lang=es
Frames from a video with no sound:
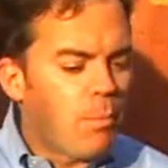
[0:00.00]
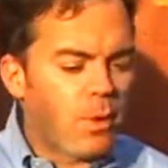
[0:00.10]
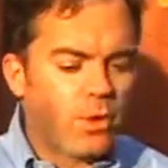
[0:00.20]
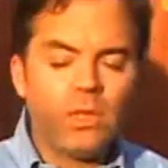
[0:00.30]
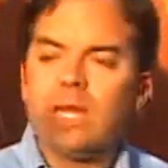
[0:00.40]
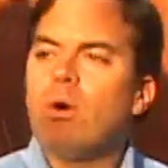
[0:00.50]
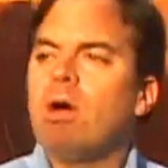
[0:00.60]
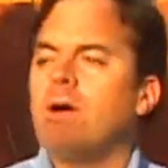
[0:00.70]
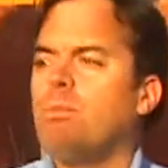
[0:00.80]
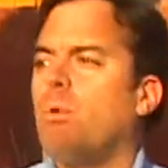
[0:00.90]
por donde
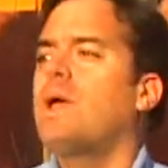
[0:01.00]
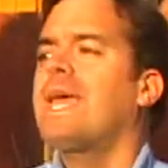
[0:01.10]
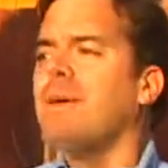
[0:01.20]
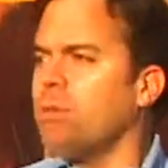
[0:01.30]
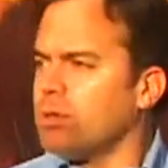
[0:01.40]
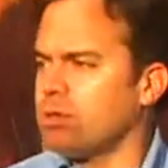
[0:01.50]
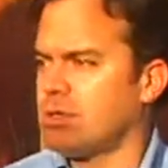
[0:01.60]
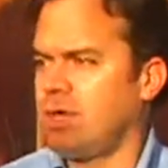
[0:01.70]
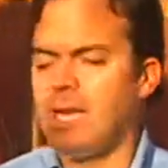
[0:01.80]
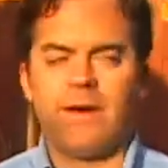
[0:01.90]
busquemos,
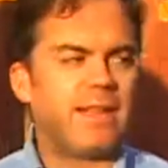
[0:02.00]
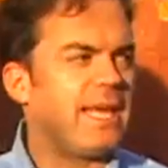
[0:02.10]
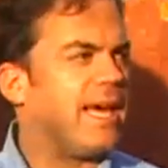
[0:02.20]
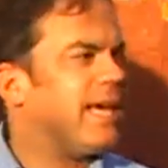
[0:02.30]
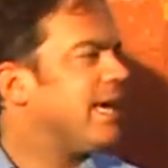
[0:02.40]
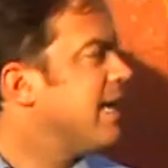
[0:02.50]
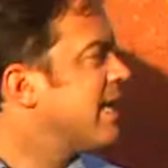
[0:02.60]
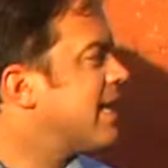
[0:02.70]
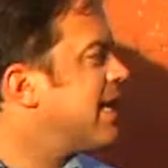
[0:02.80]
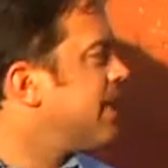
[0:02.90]
la verdad
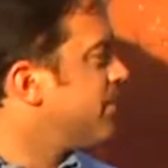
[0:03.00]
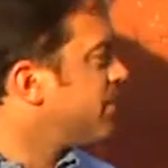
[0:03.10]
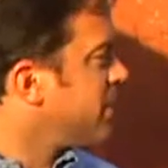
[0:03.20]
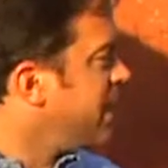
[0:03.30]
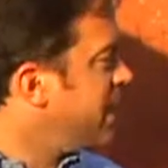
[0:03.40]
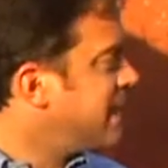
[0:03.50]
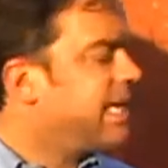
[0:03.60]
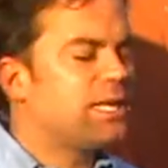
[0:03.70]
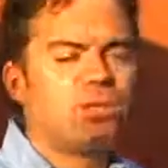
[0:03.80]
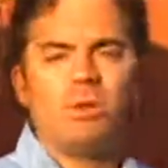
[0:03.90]
es que la
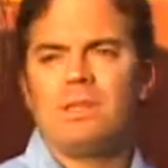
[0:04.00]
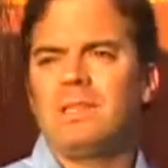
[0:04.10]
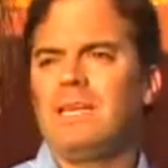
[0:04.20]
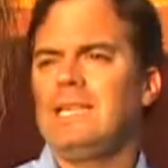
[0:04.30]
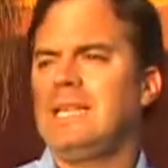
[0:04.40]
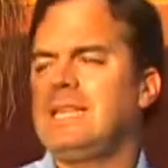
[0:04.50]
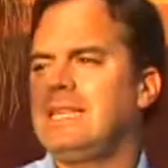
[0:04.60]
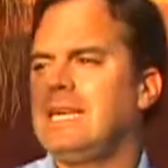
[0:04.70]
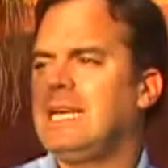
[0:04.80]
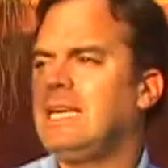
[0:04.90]
instalación de esta
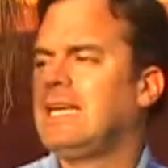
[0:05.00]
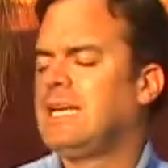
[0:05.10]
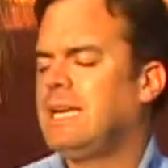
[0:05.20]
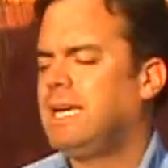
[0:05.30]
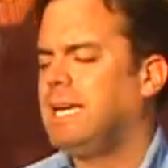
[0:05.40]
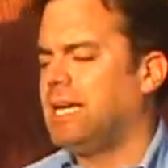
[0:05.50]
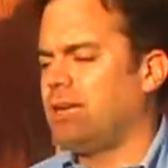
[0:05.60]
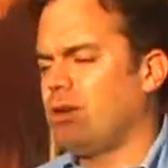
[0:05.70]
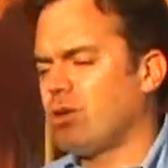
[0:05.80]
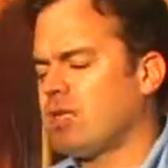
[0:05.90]
antena
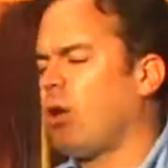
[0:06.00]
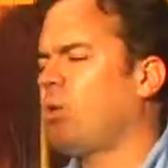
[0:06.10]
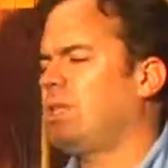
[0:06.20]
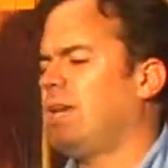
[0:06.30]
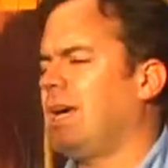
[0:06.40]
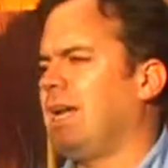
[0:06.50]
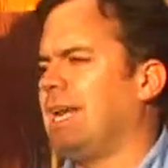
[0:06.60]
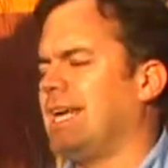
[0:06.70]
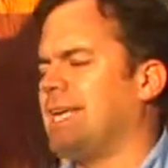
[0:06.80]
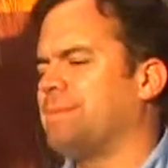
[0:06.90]
eh, no se ajusta a
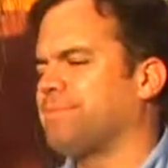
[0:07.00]
la ley.